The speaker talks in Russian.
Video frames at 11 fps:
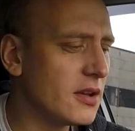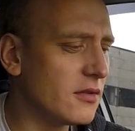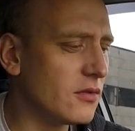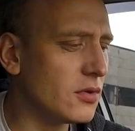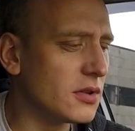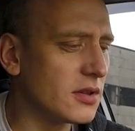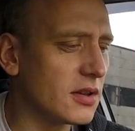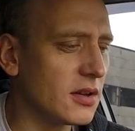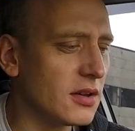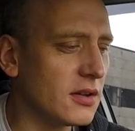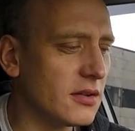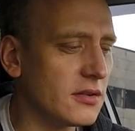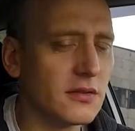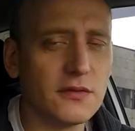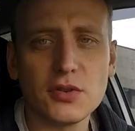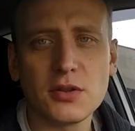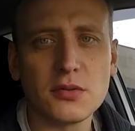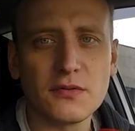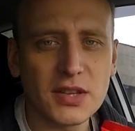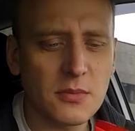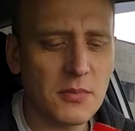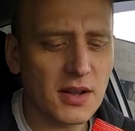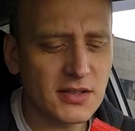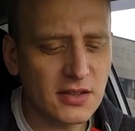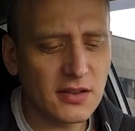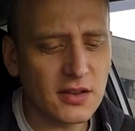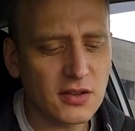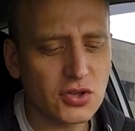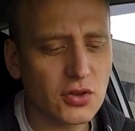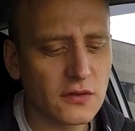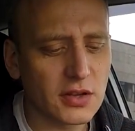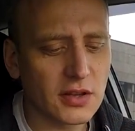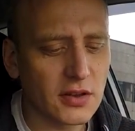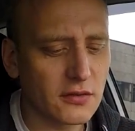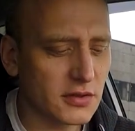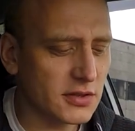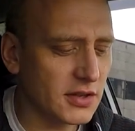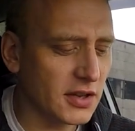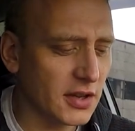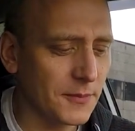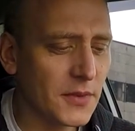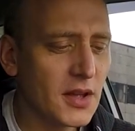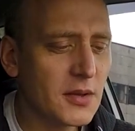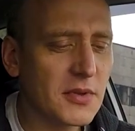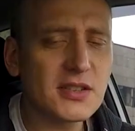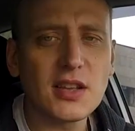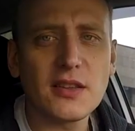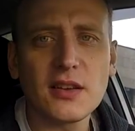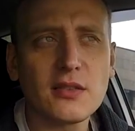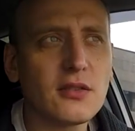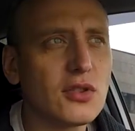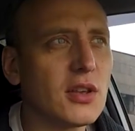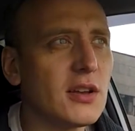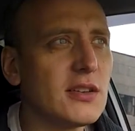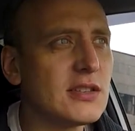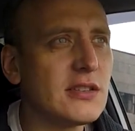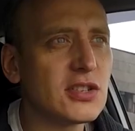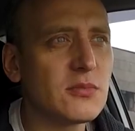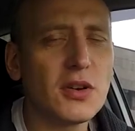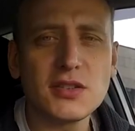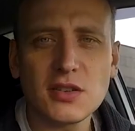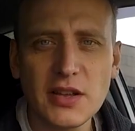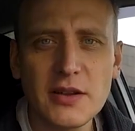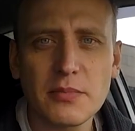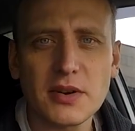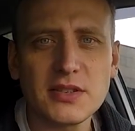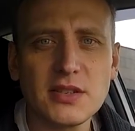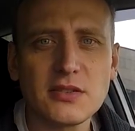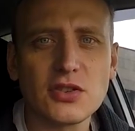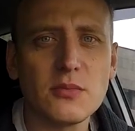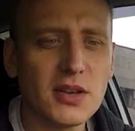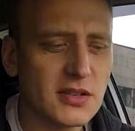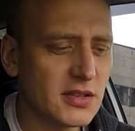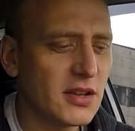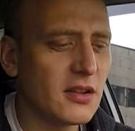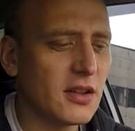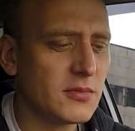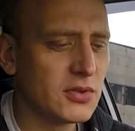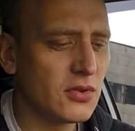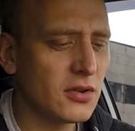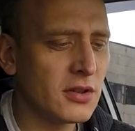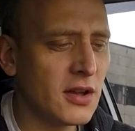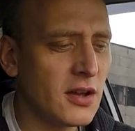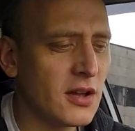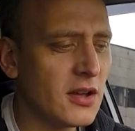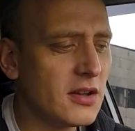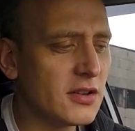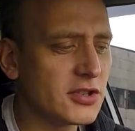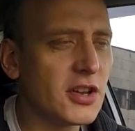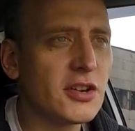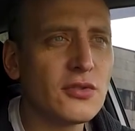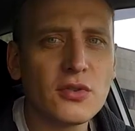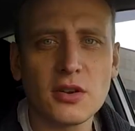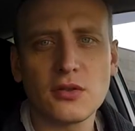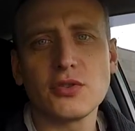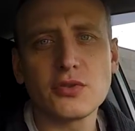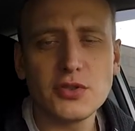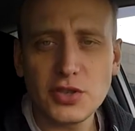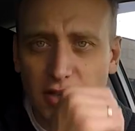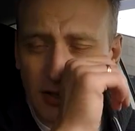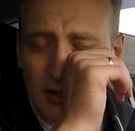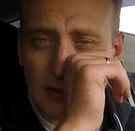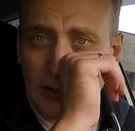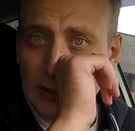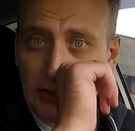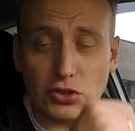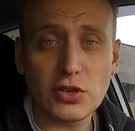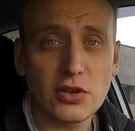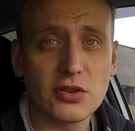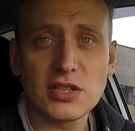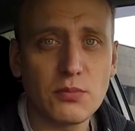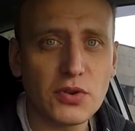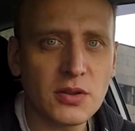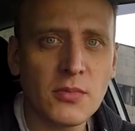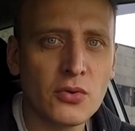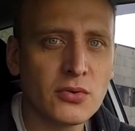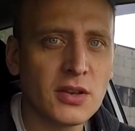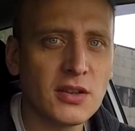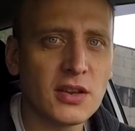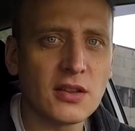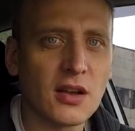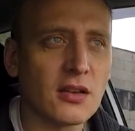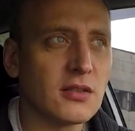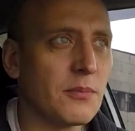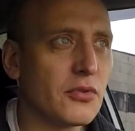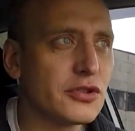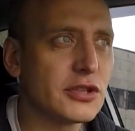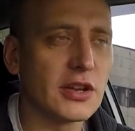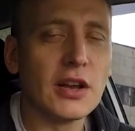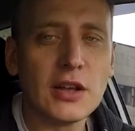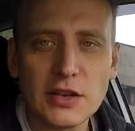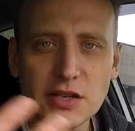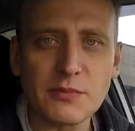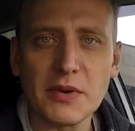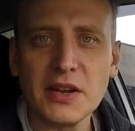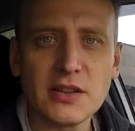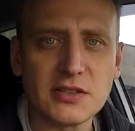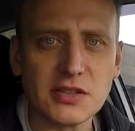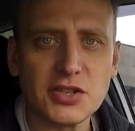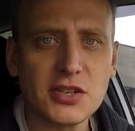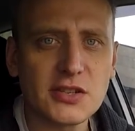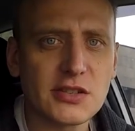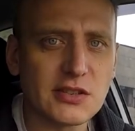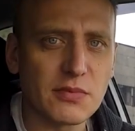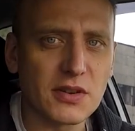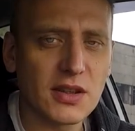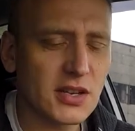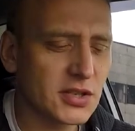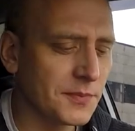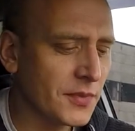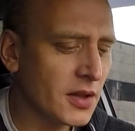Вот, э, вот в этом магазине я нашел вот такие вот снеки. Мне, кстати, кто-то, если не ошибаюсь, Клейм просил, чтобы я сделал обзор на жареную картошку Читас, но я что-то ее до сих пор не могу найти. Она как-то просто испарилась, исчезла из продажи.